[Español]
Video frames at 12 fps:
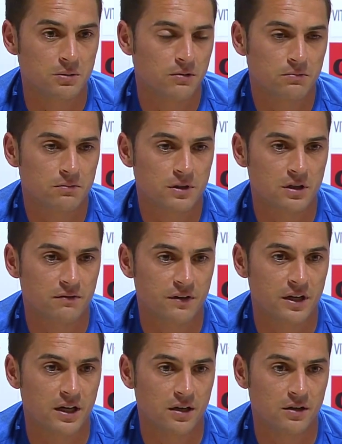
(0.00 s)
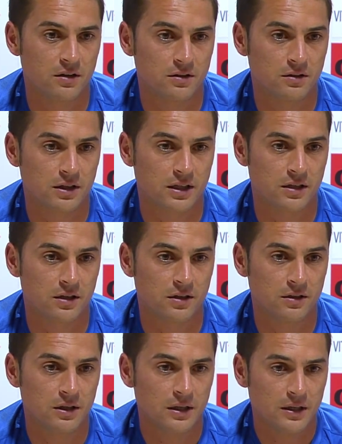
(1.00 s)
bueno, y al final
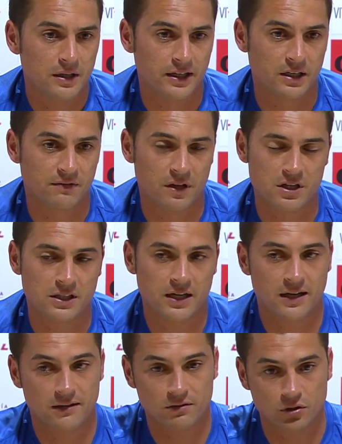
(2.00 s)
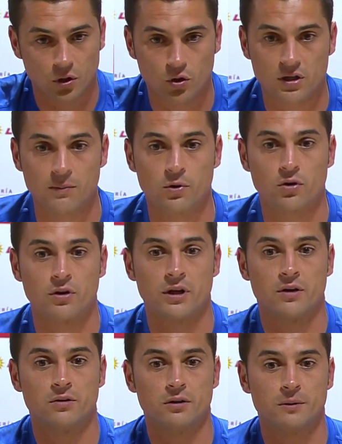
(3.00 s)
eh, hay, que, felicitar a todos los que hemos
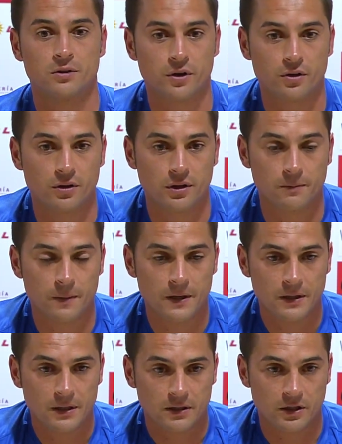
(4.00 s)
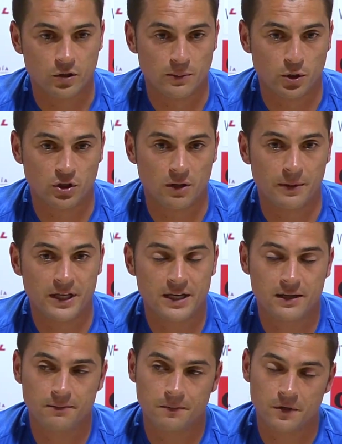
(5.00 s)
rodeado del vestuario de, la Unión Deportiva de
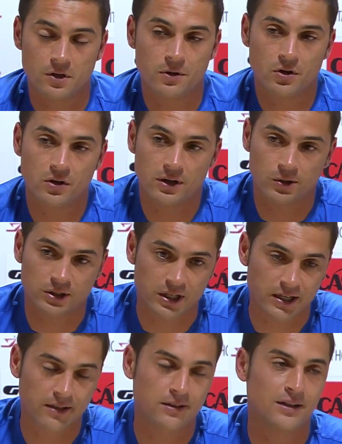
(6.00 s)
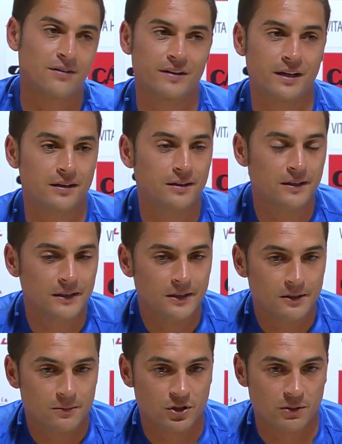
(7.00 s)
Almería y, como no, a nuestra gente que al final
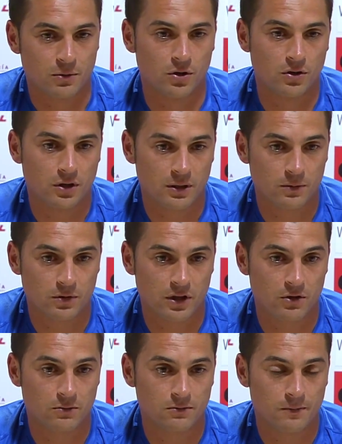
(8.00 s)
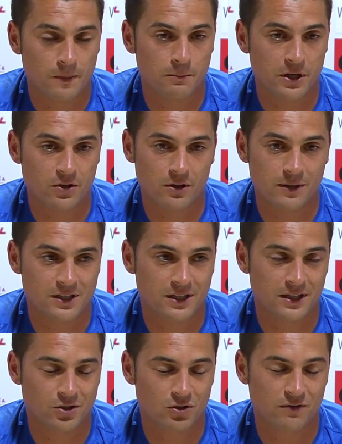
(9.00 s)
pues hemos, dado un, baño de masa
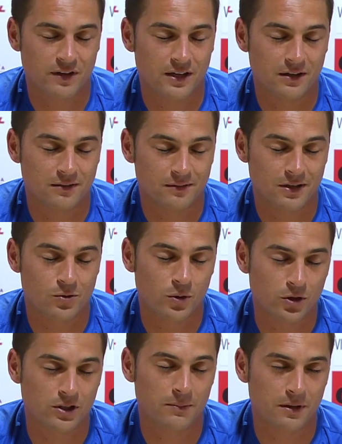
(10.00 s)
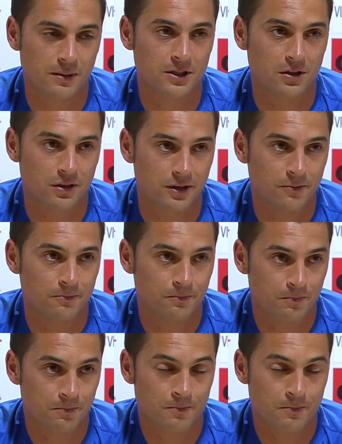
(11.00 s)
que eso al final al jugador también le apetece, ¿no?